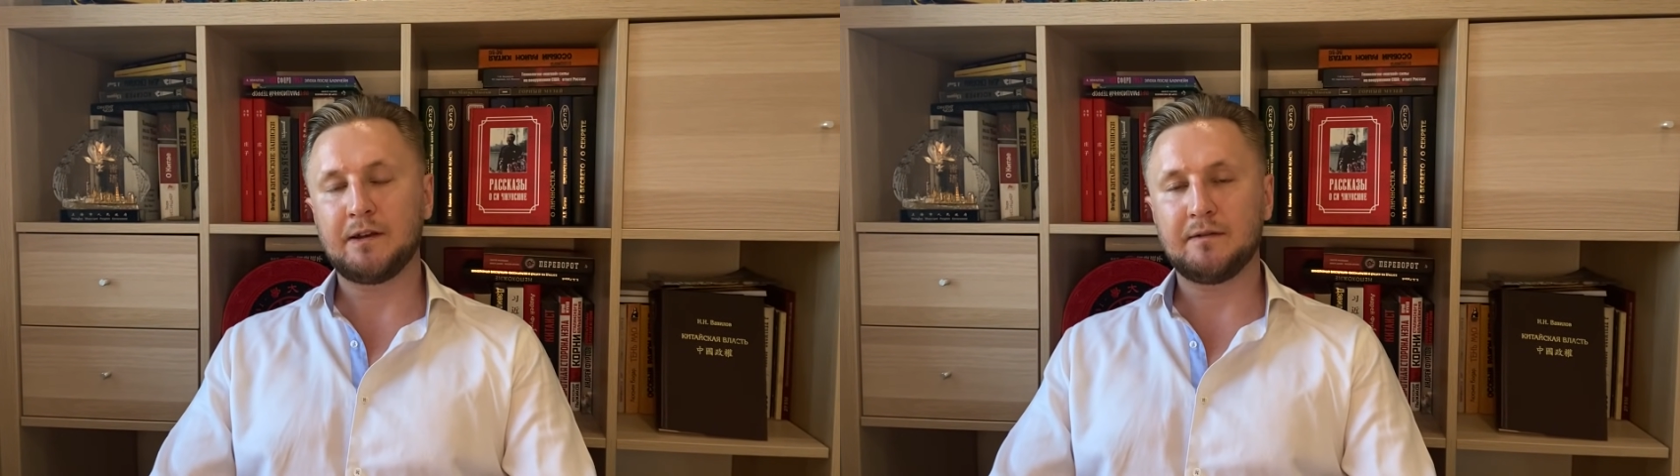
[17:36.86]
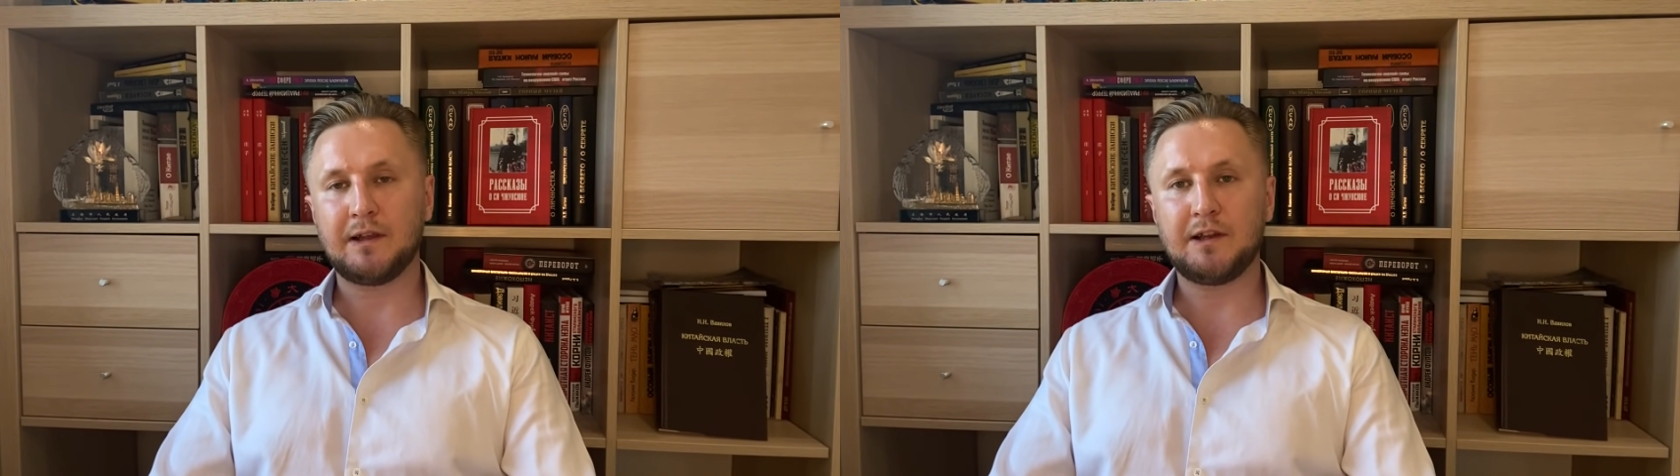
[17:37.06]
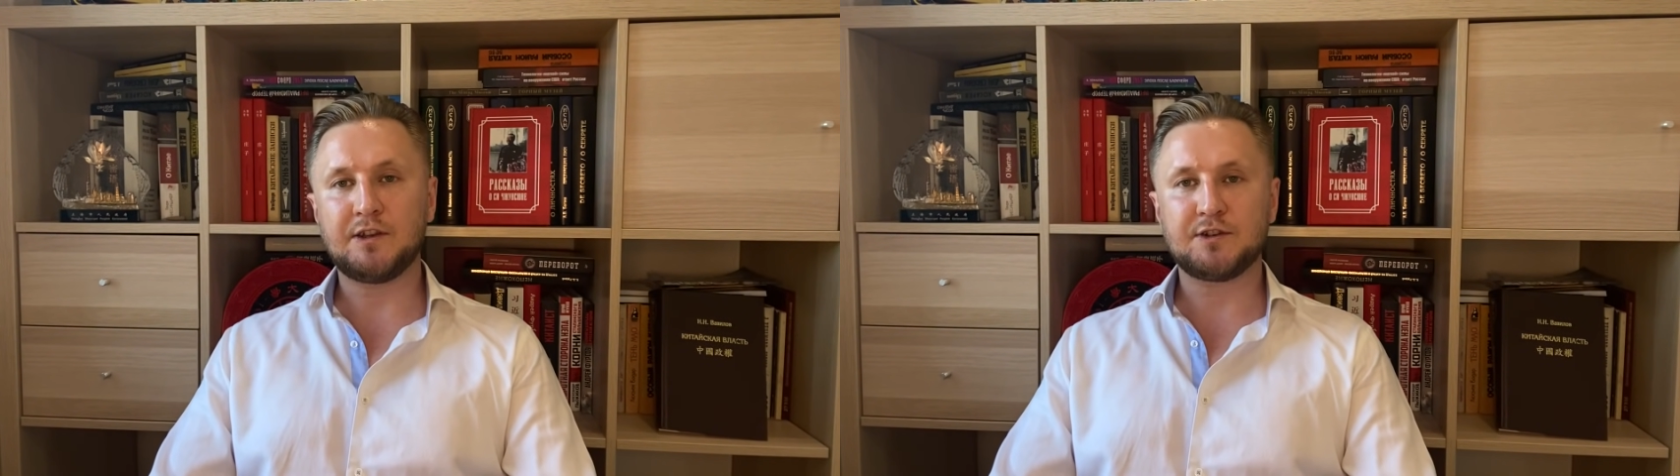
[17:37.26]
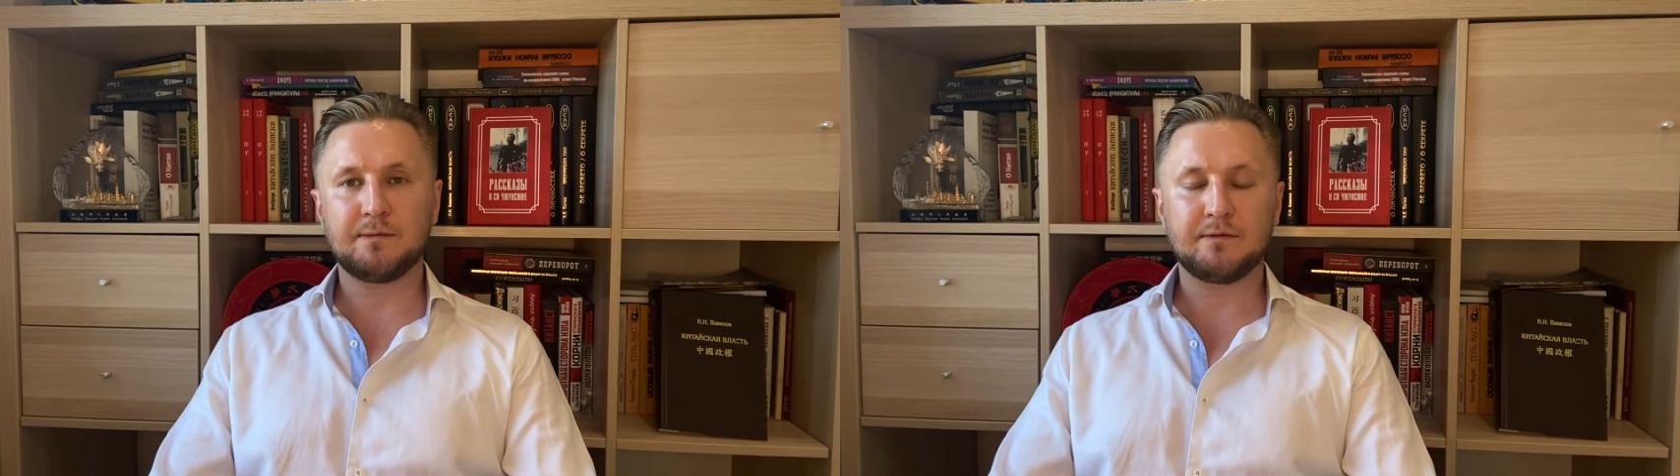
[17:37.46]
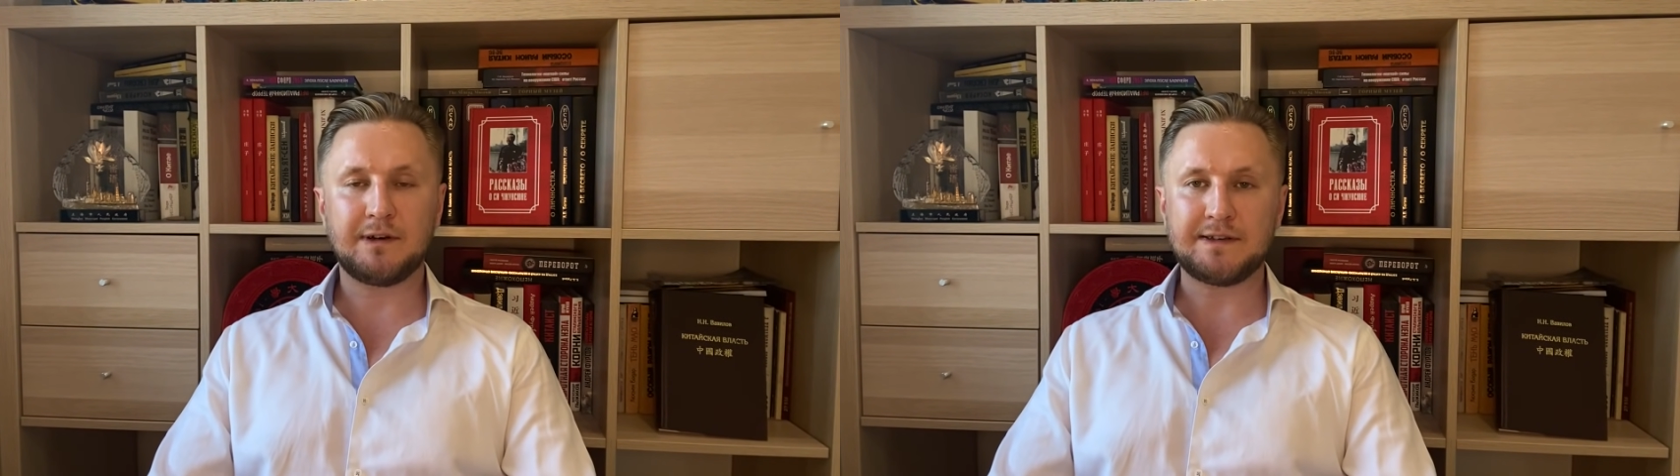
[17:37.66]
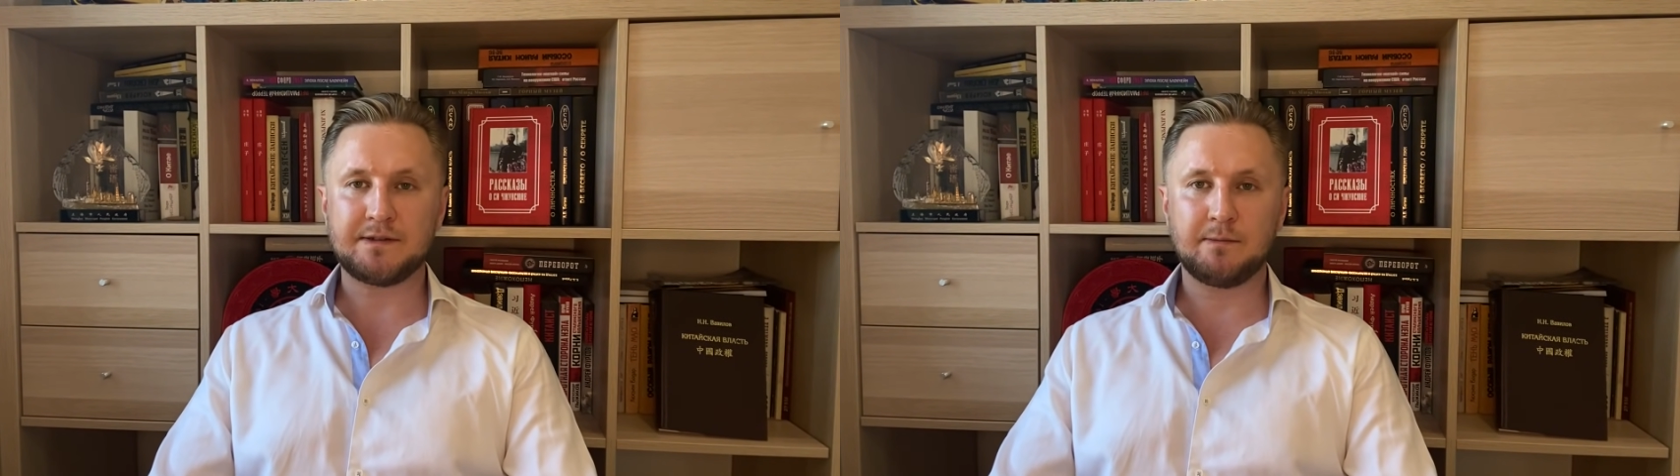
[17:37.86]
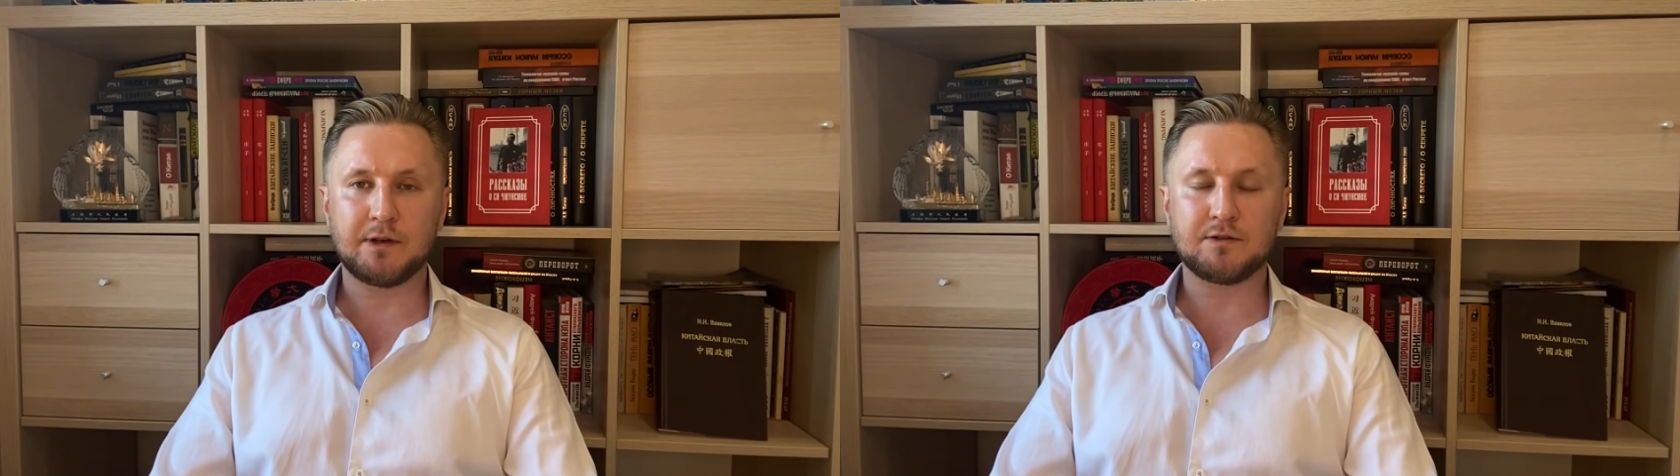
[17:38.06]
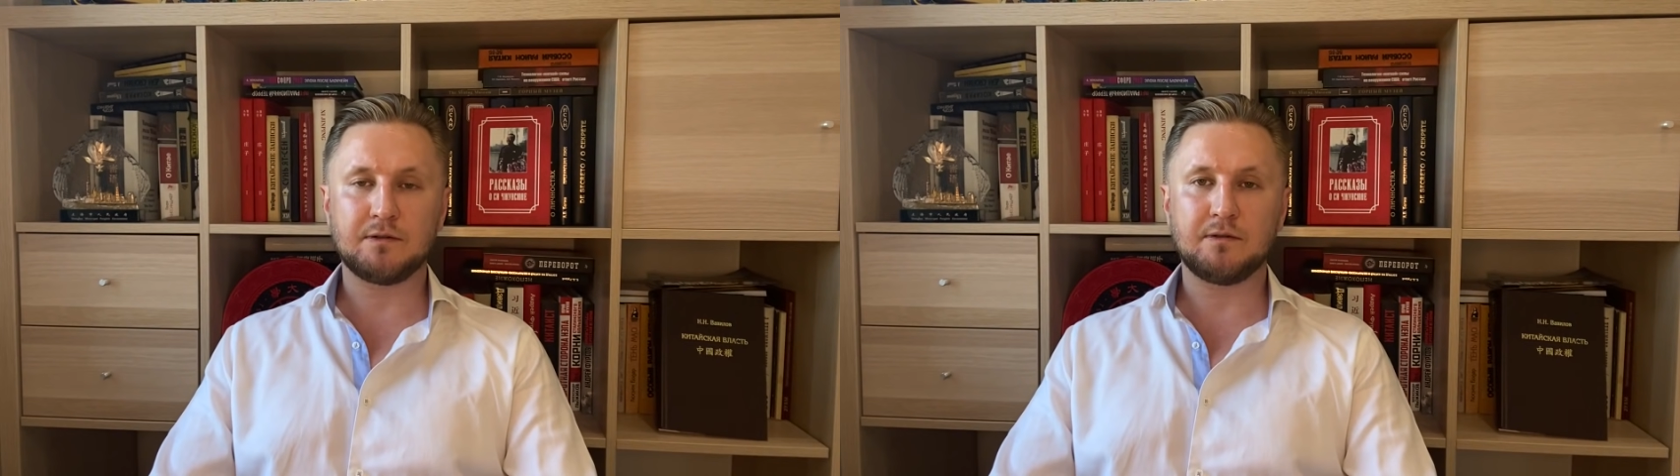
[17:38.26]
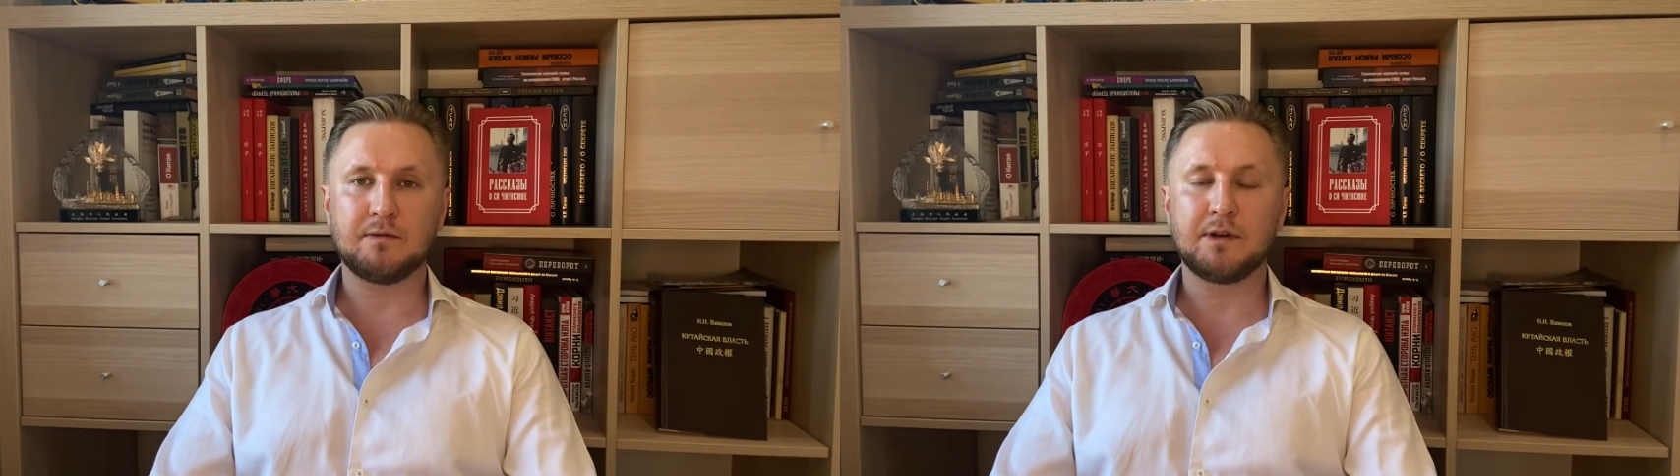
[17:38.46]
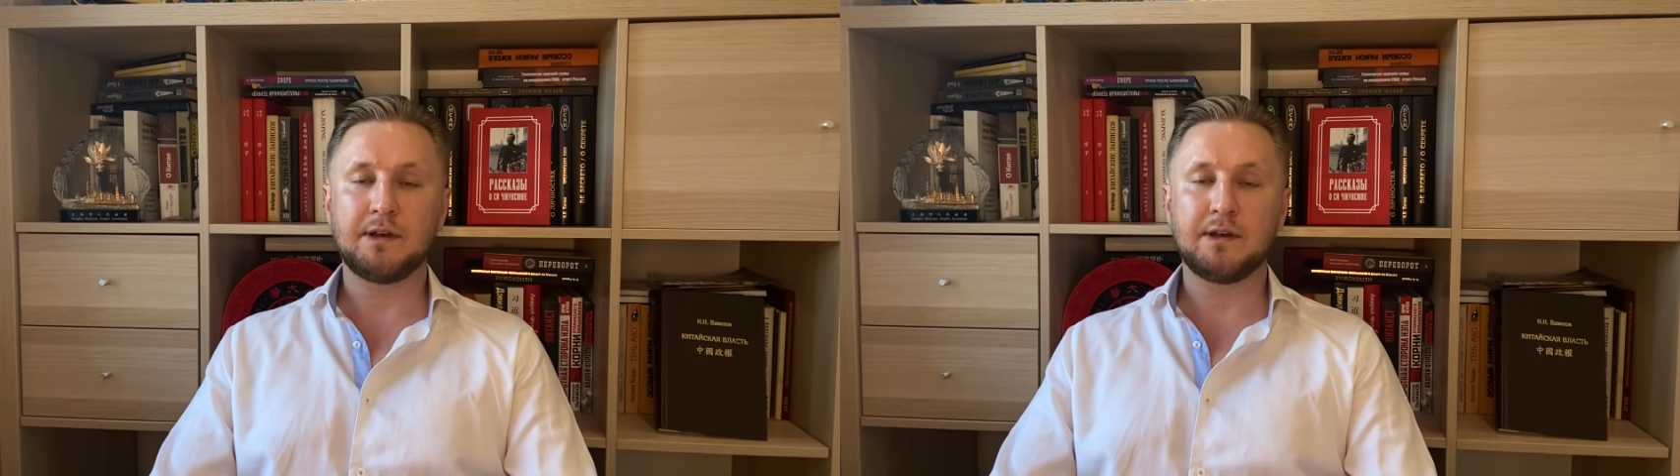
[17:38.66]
В дальнейшем к власти пришел